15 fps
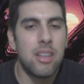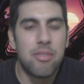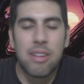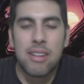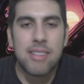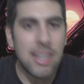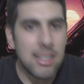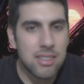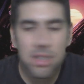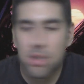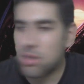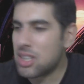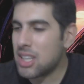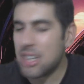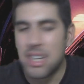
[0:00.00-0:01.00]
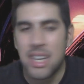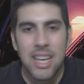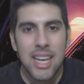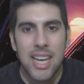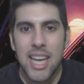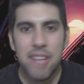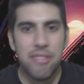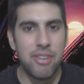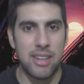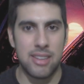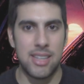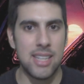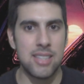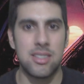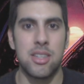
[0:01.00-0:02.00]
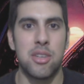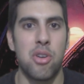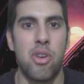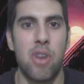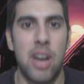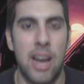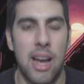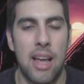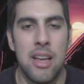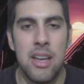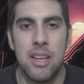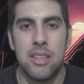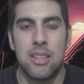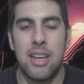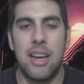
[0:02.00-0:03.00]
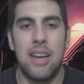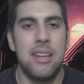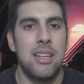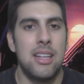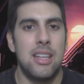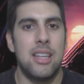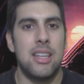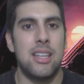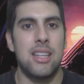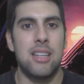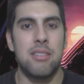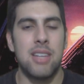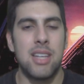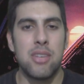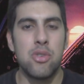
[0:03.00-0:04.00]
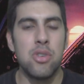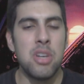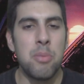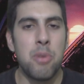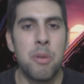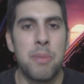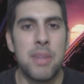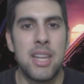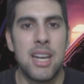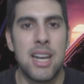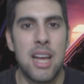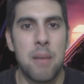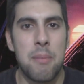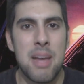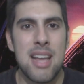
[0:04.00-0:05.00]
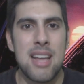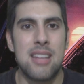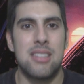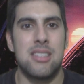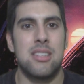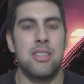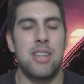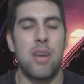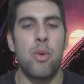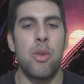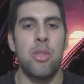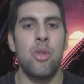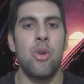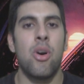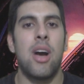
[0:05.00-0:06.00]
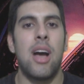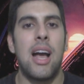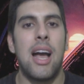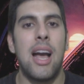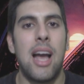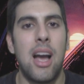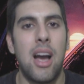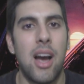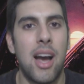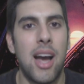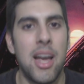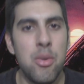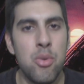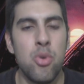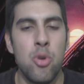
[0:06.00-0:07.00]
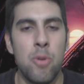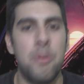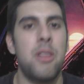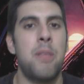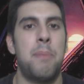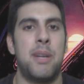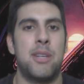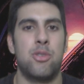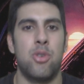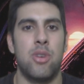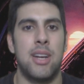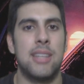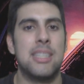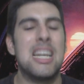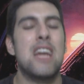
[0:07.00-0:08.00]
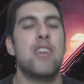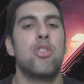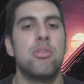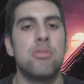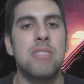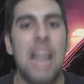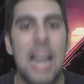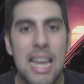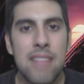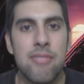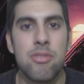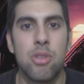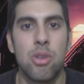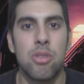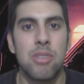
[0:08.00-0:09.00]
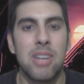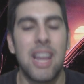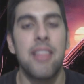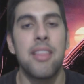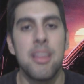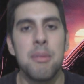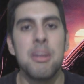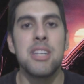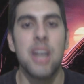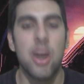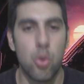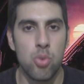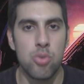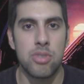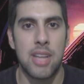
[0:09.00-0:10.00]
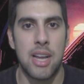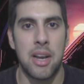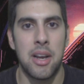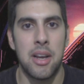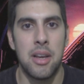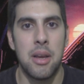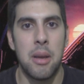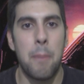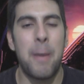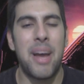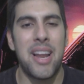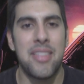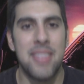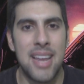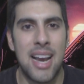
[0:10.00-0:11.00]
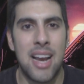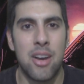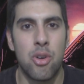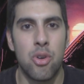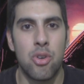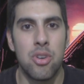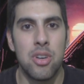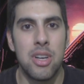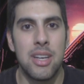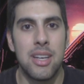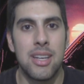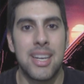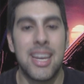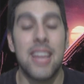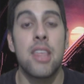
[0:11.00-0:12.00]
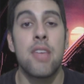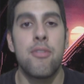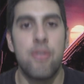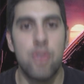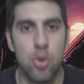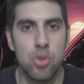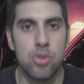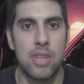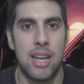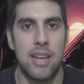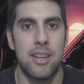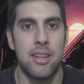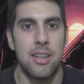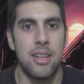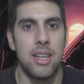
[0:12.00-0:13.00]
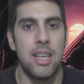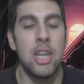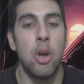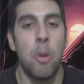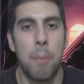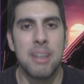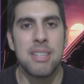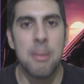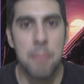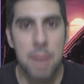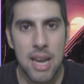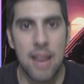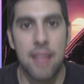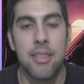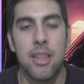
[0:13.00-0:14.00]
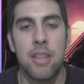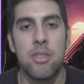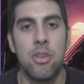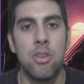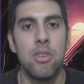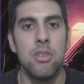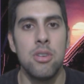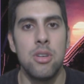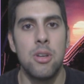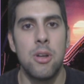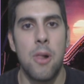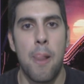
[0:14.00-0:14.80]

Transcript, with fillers: es fantástico, es que es fantástico, colega. O sea, eh, de verdad no se puede pedir nada más. O sea, cuando hay un grupo de personas con talento que encima se juntan para hacer algo que disfrutan y lo pasan bien haciéndolo,